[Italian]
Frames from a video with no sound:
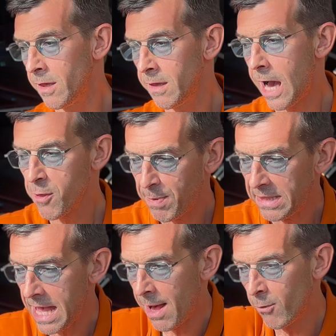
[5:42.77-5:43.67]

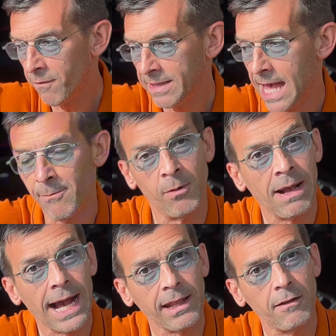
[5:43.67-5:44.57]
aspettiamo e vediamo
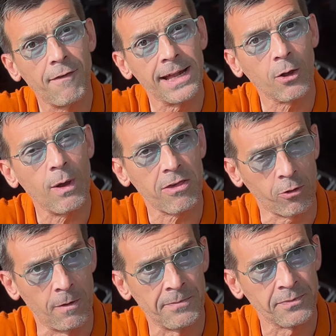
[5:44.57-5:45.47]
magari di fare
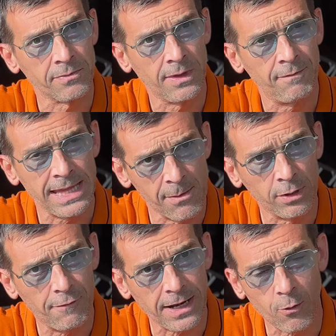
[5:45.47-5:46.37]
questo, vediamo di
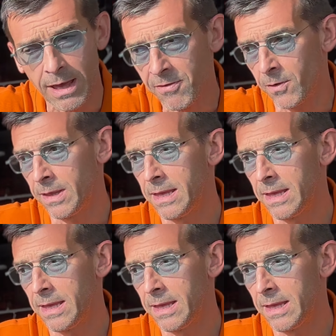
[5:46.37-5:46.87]
fare questo,